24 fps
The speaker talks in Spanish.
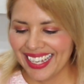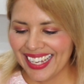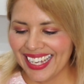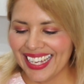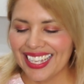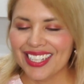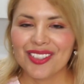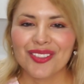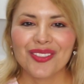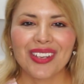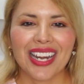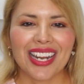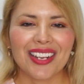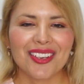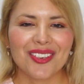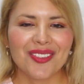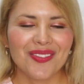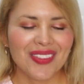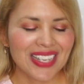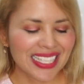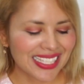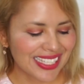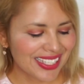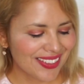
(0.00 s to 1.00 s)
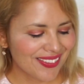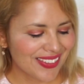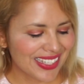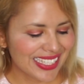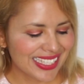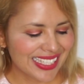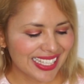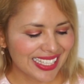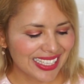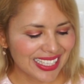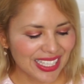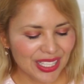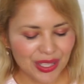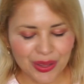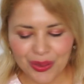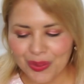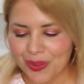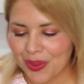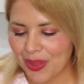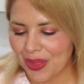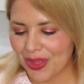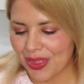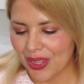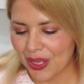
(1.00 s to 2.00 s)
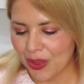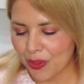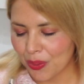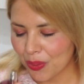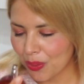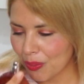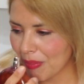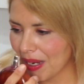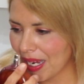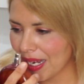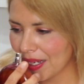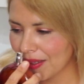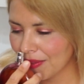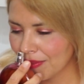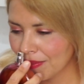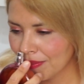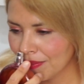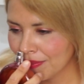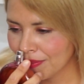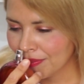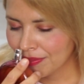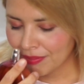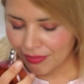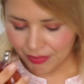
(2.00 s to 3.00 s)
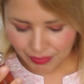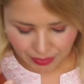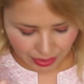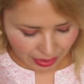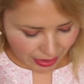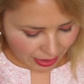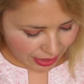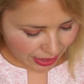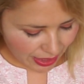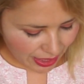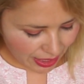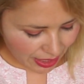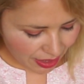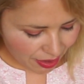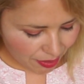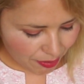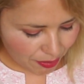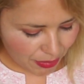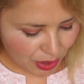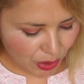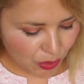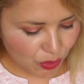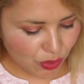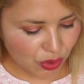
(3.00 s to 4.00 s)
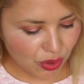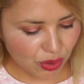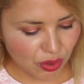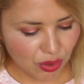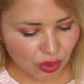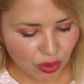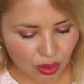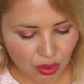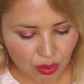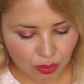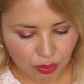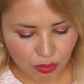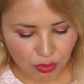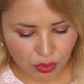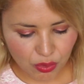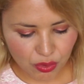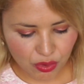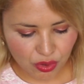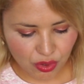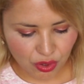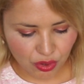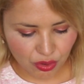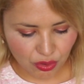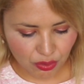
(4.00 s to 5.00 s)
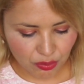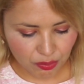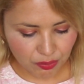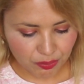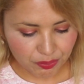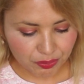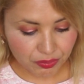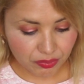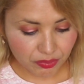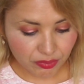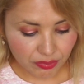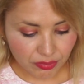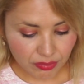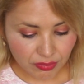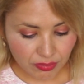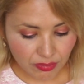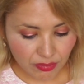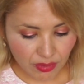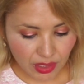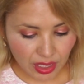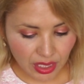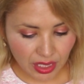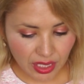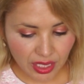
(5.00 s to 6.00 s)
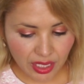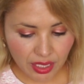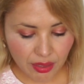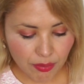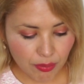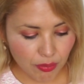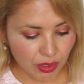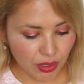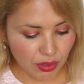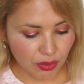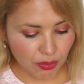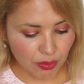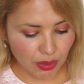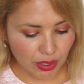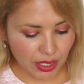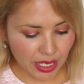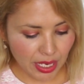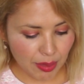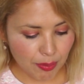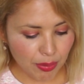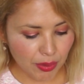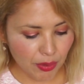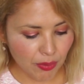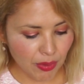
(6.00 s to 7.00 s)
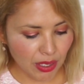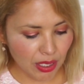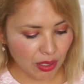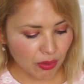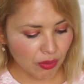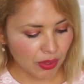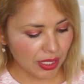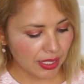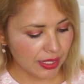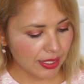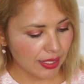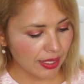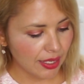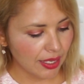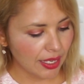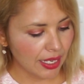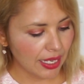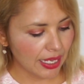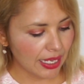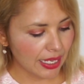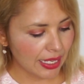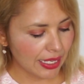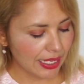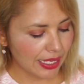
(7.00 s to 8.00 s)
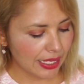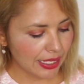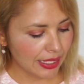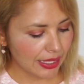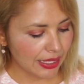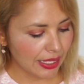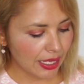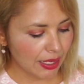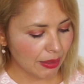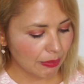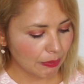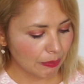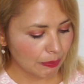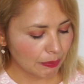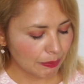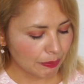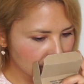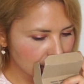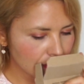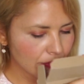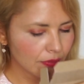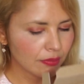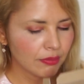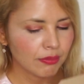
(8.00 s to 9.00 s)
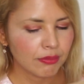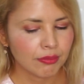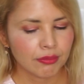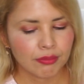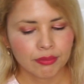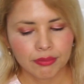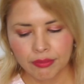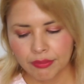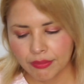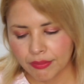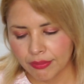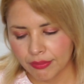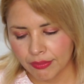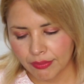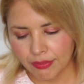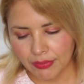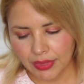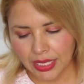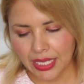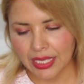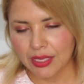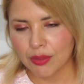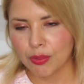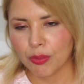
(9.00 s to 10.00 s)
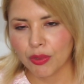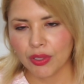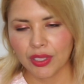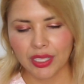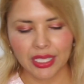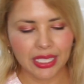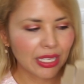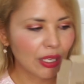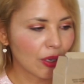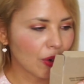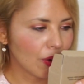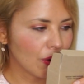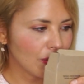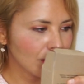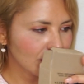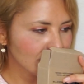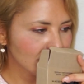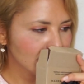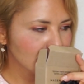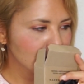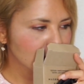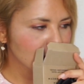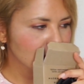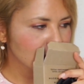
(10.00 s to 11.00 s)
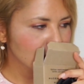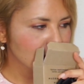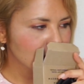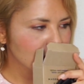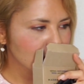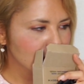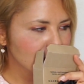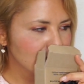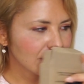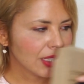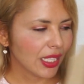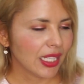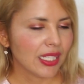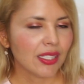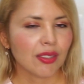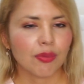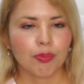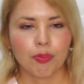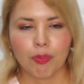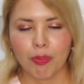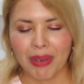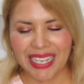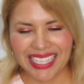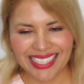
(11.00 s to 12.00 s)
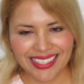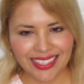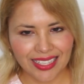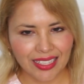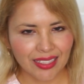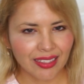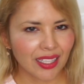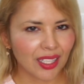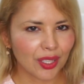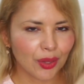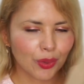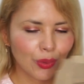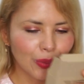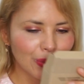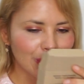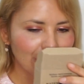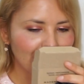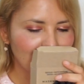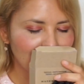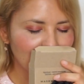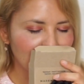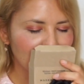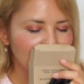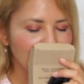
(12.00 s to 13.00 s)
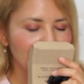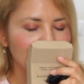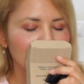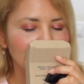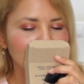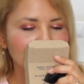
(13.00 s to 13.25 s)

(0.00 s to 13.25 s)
es un aroma así bastante dulce, gourmand, que me gustó mucho. Y bueno, voy a probarlo aunque sea en la cajita. Mm, es muy rico. Es bastante dulce.